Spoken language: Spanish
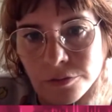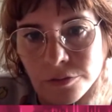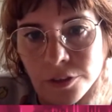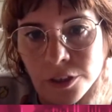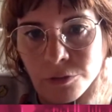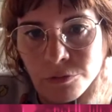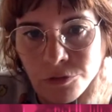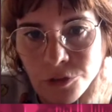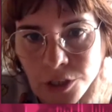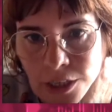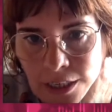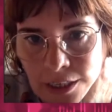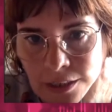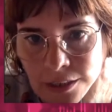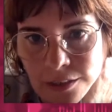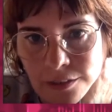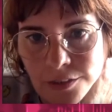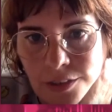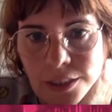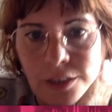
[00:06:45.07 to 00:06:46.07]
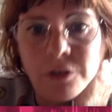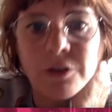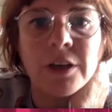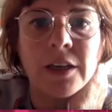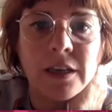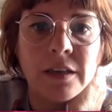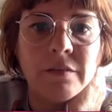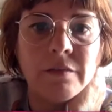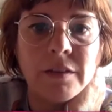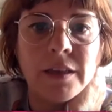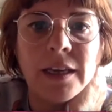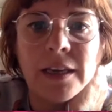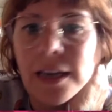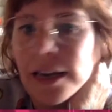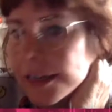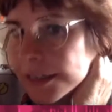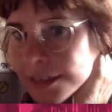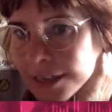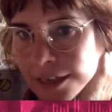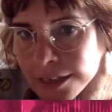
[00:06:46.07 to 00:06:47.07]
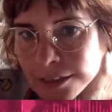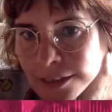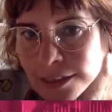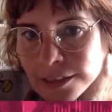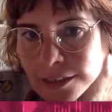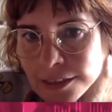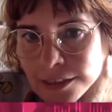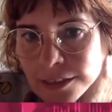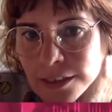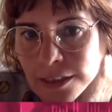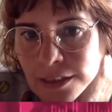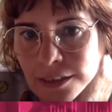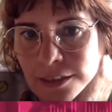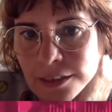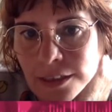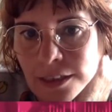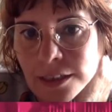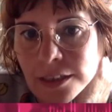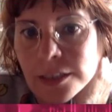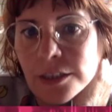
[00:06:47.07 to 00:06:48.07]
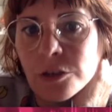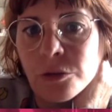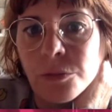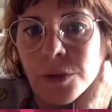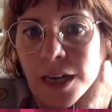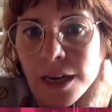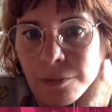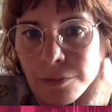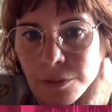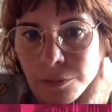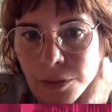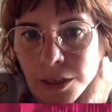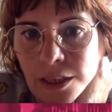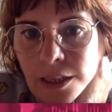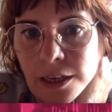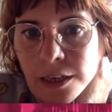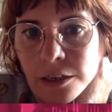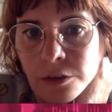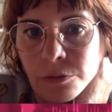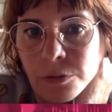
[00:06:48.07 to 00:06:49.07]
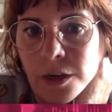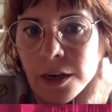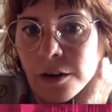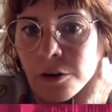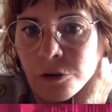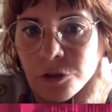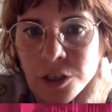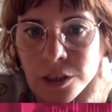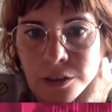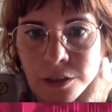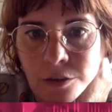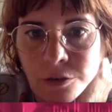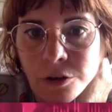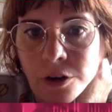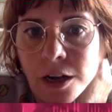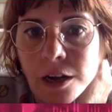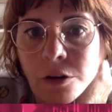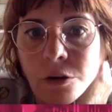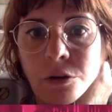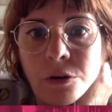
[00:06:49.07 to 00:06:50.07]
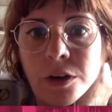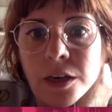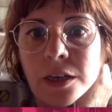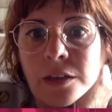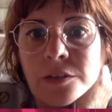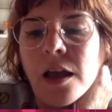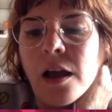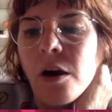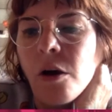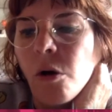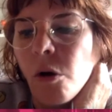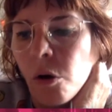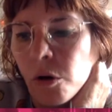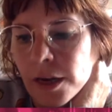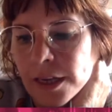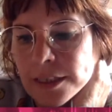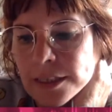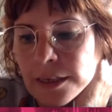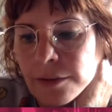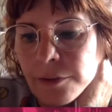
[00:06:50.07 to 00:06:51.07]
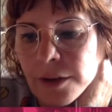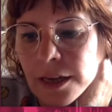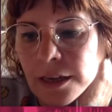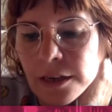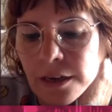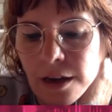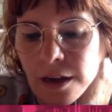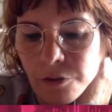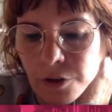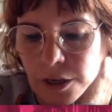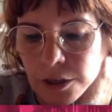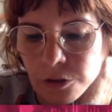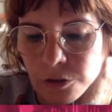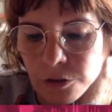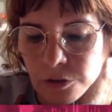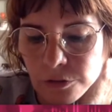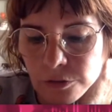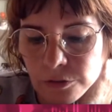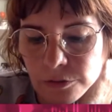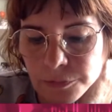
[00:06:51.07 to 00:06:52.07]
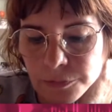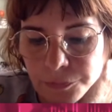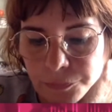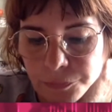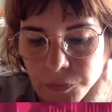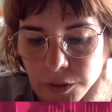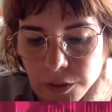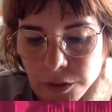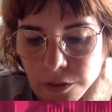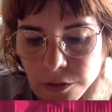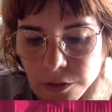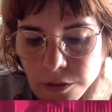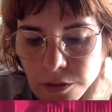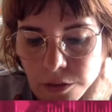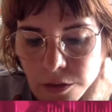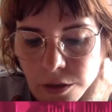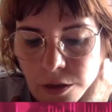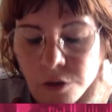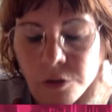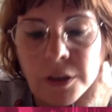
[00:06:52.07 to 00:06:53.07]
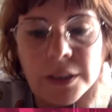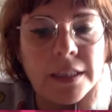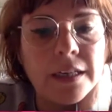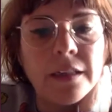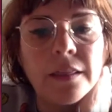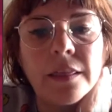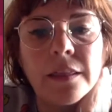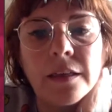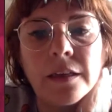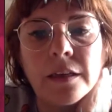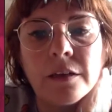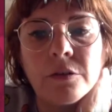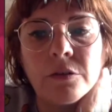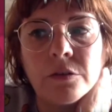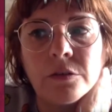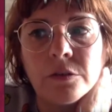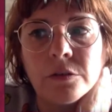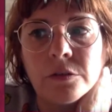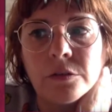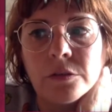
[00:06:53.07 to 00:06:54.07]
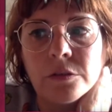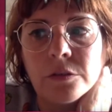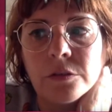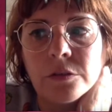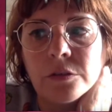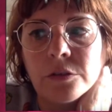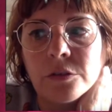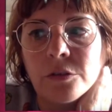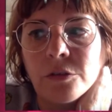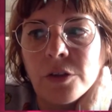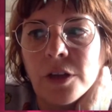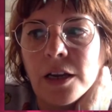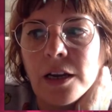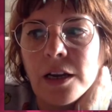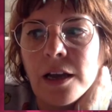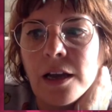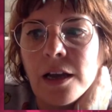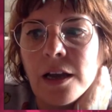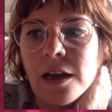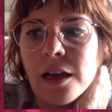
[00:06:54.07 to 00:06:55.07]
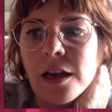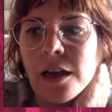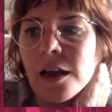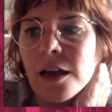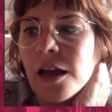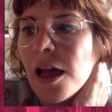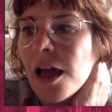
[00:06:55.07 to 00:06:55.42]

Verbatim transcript: ni un set, sino quería que esa casa existiese y estuviera vivida y hubieran cosas en los cajones, o que ese bar, aunque yo lo, lo atrecé con toda la